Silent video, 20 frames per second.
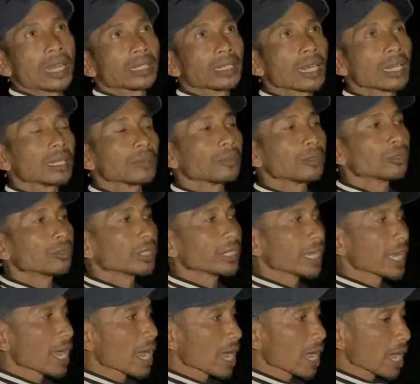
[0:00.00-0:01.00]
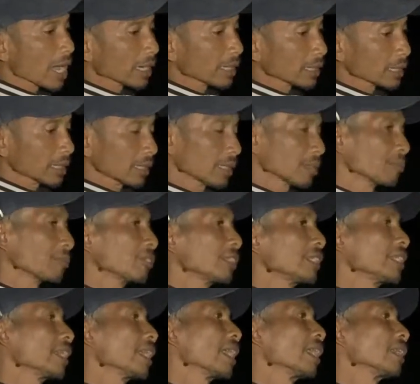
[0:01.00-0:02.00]
tanam durian,
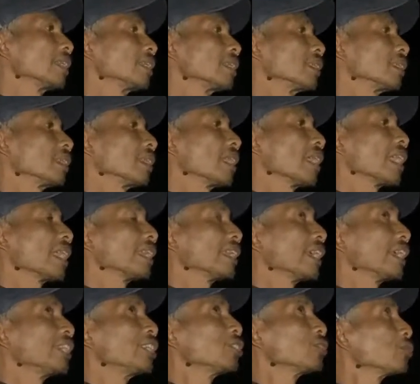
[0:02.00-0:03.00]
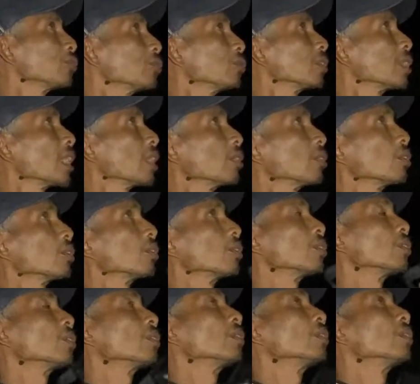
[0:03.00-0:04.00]
kemudian ada isu kalau
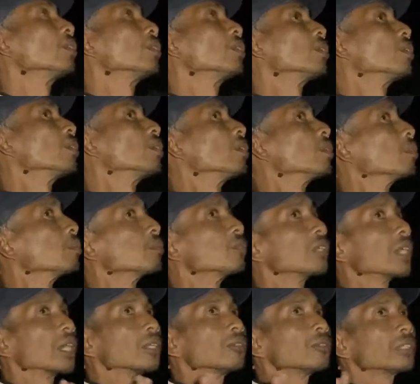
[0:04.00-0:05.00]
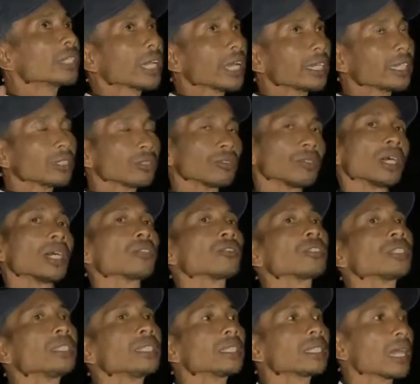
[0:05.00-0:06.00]
bunga durian itu harus
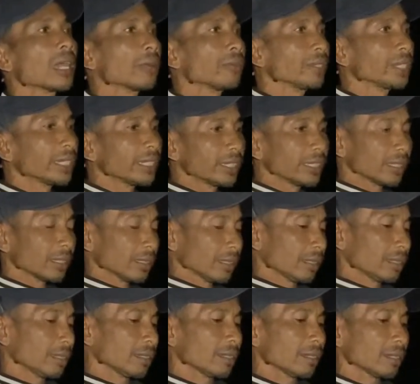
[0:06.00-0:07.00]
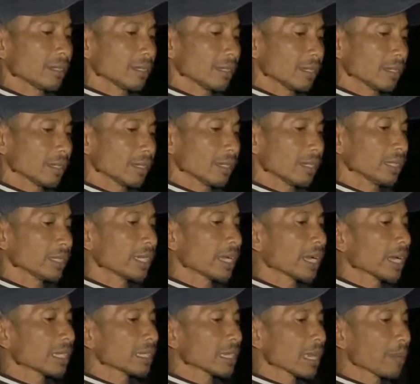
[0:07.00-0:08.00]
dikawin. Eh,
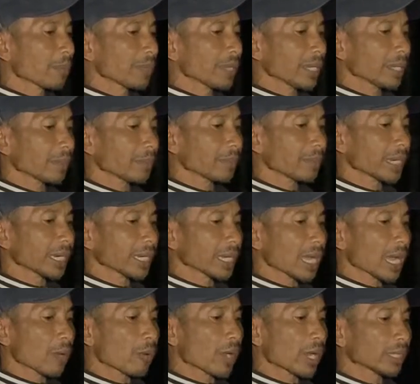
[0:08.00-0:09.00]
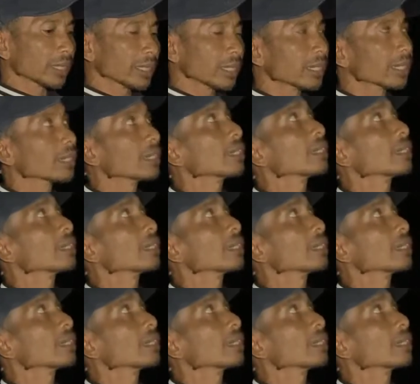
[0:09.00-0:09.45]
jangan sampai mereka khawatir